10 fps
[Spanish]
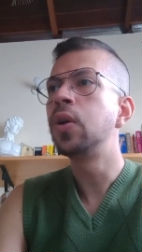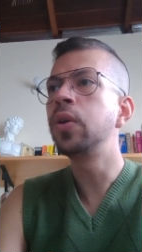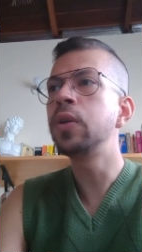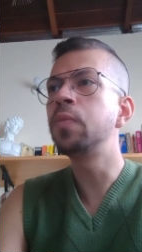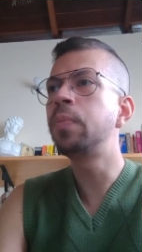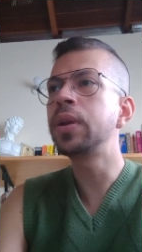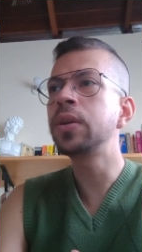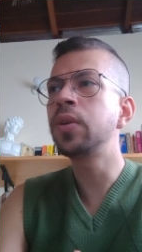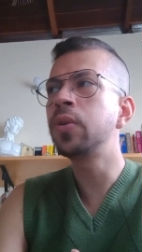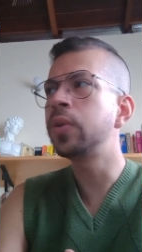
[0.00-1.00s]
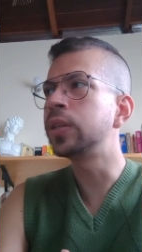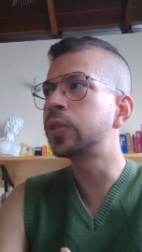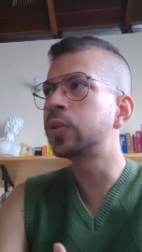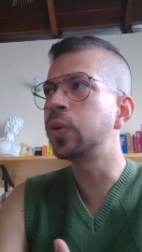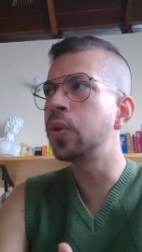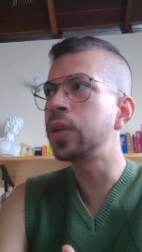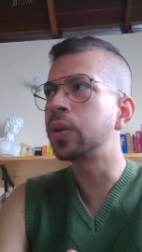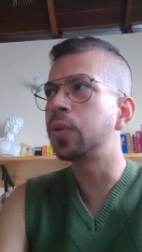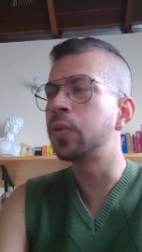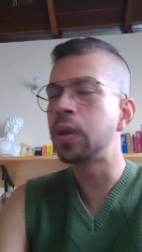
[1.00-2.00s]
o de un periodo
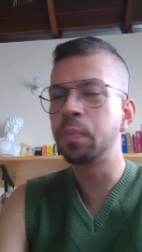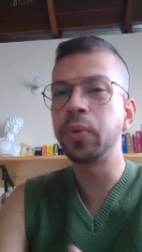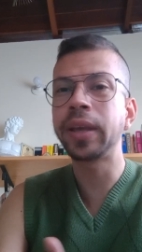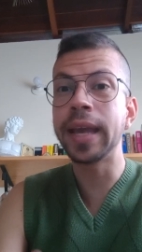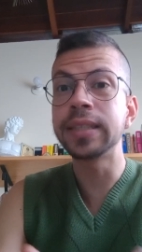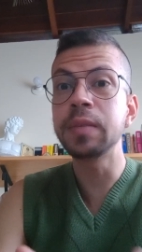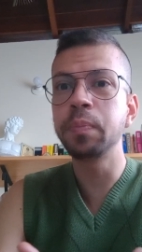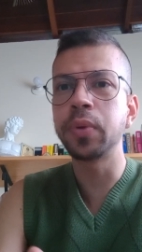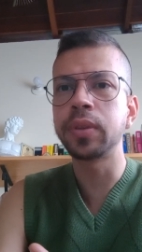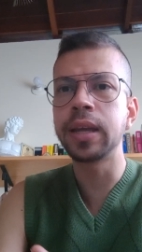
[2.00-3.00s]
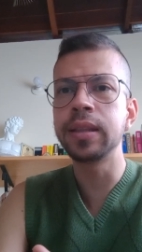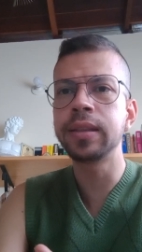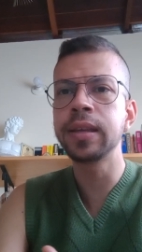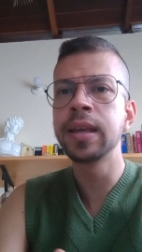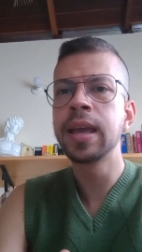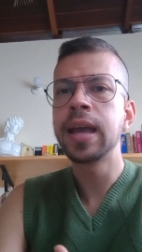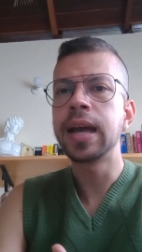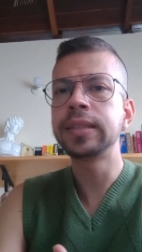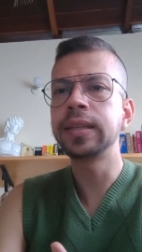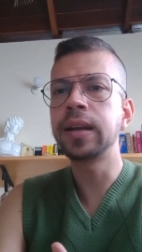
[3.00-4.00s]
histórico, o de por qué es importante
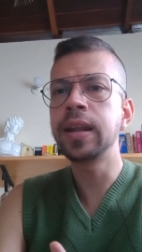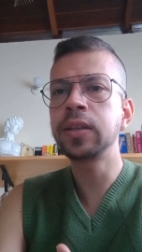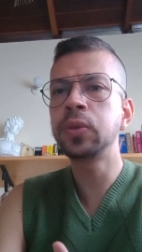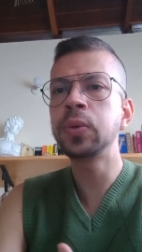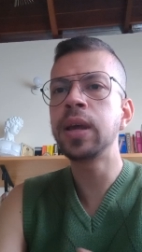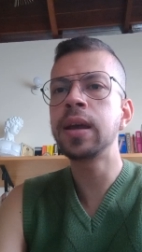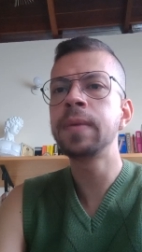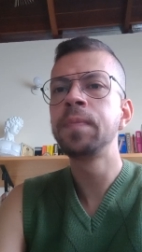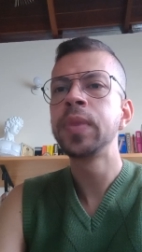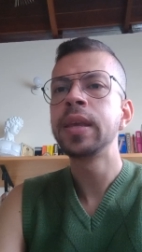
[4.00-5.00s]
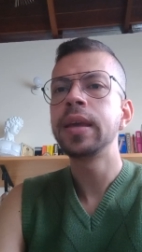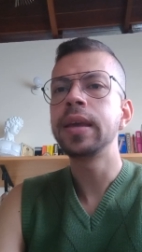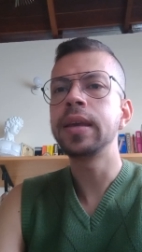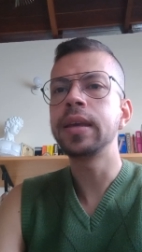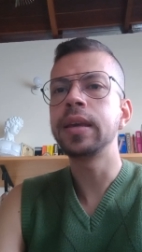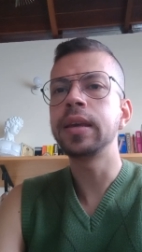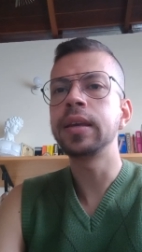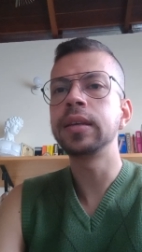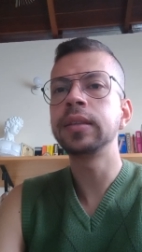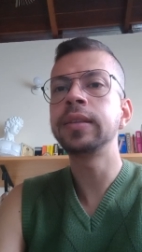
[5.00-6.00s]
hacer lectura
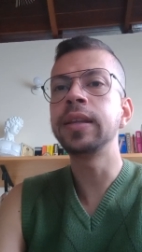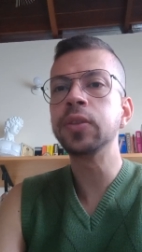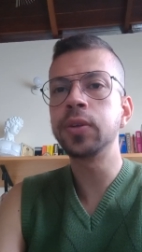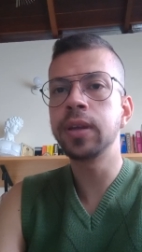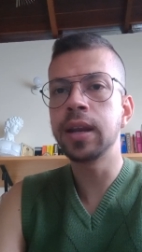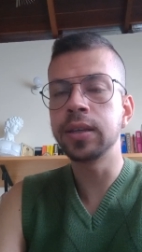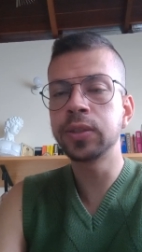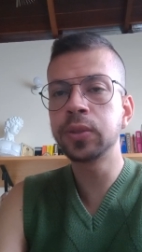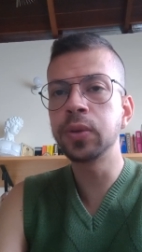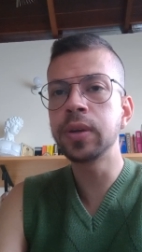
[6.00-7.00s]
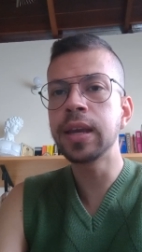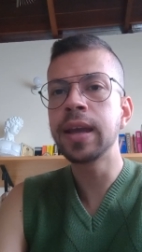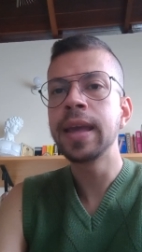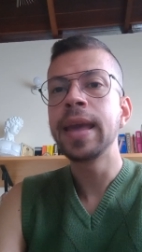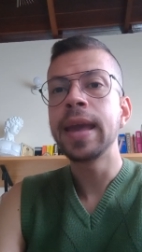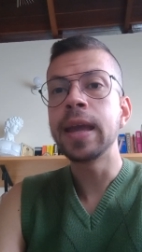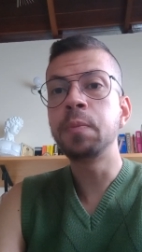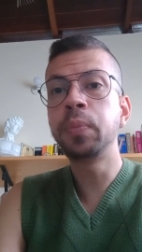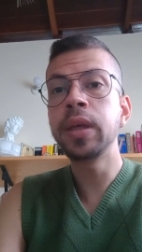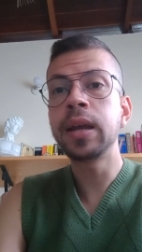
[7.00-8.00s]
eh, dentro de la historia,
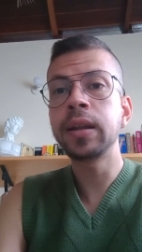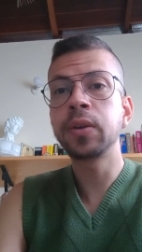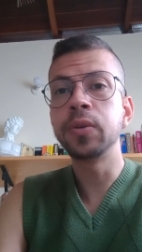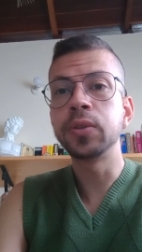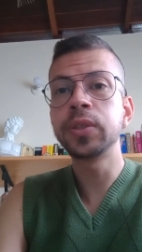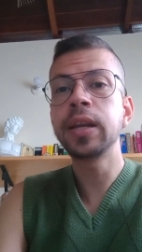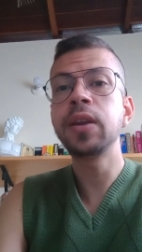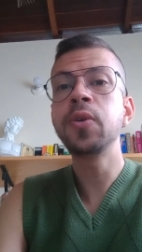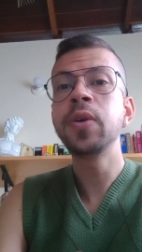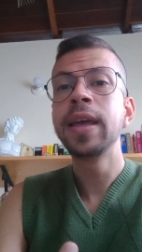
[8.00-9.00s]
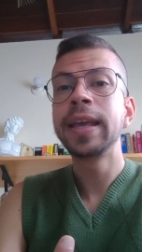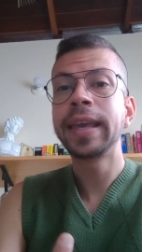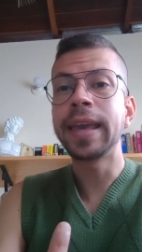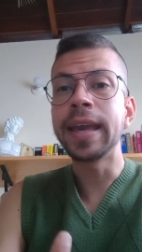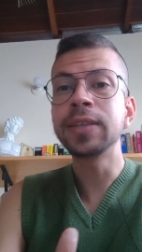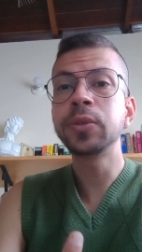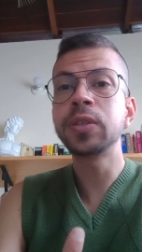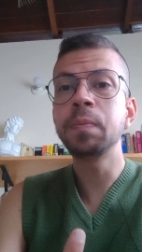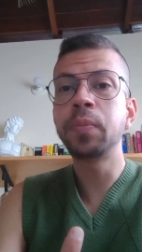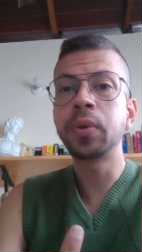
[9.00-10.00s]
él pueda reconocerlo que eso
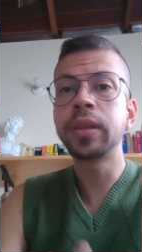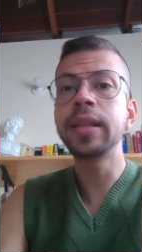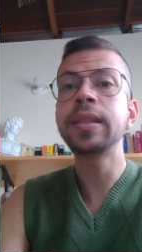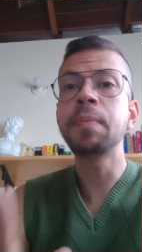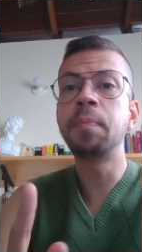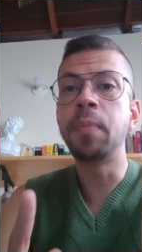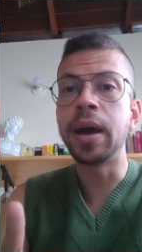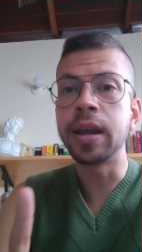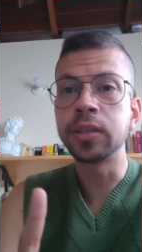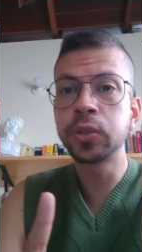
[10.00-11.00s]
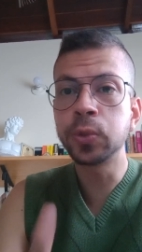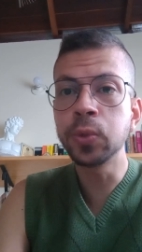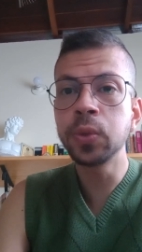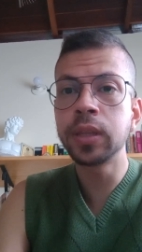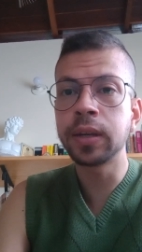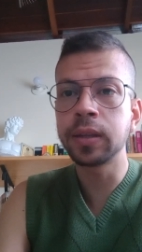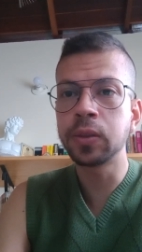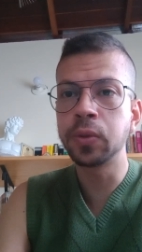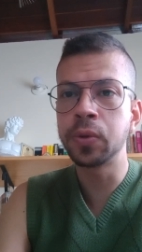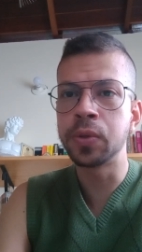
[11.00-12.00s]
es importante para su
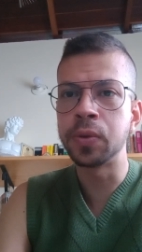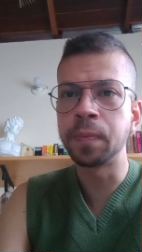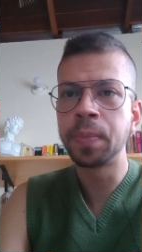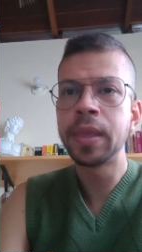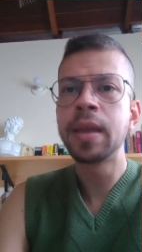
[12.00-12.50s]
territorio,